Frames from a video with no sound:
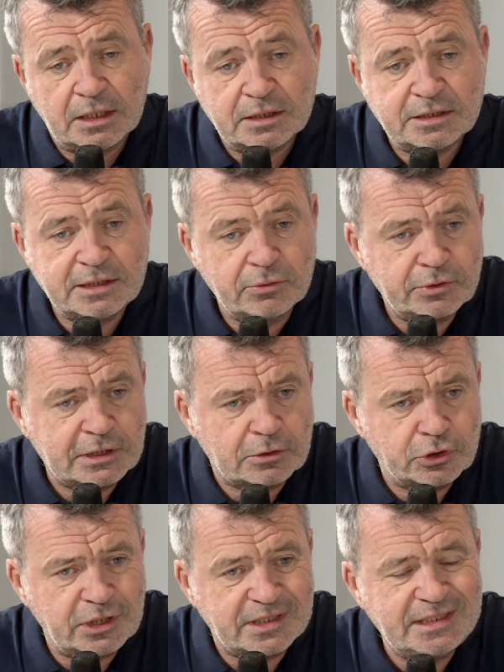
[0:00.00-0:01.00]
Si vous êtes en
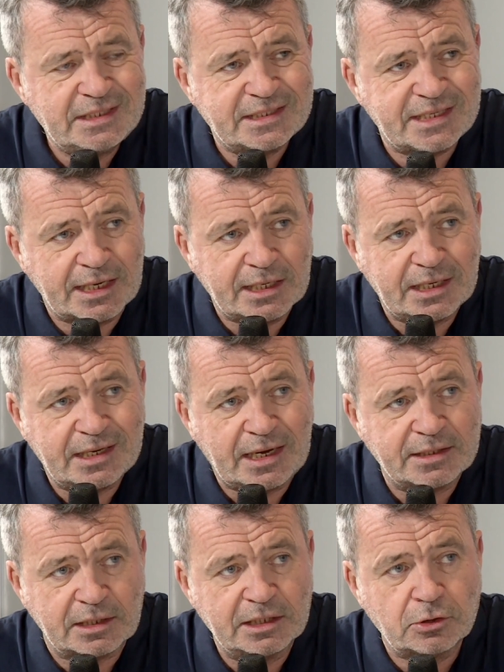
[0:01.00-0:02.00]
GIR 6, 5,
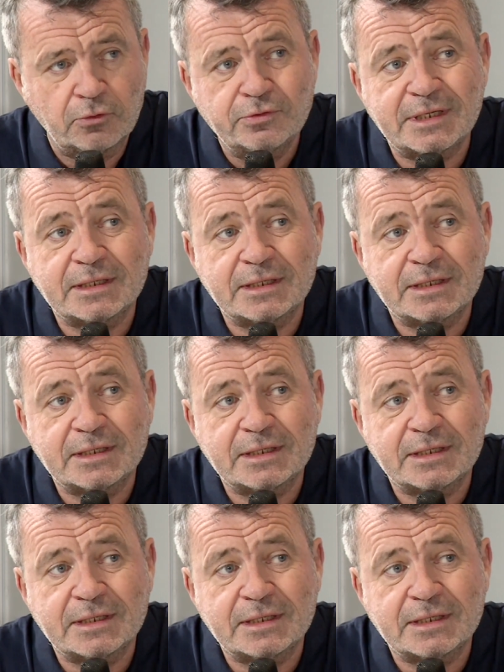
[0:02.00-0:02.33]
4, est-ce que vous